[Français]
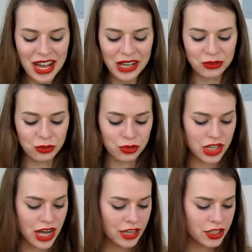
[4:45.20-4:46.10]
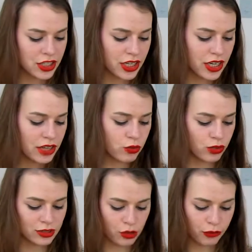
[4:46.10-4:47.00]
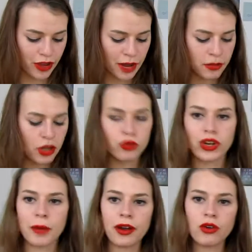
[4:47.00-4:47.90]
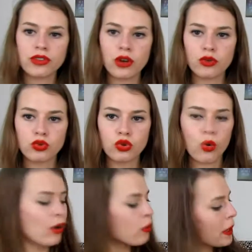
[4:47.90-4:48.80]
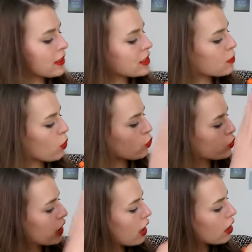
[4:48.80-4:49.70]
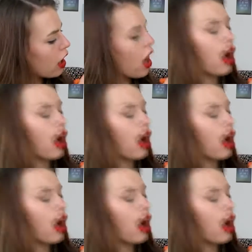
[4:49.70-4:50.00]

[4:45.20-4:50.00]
Donc je l'ai acheté, donc il se ferme, donc après on a en tout trois compartiments, donc un,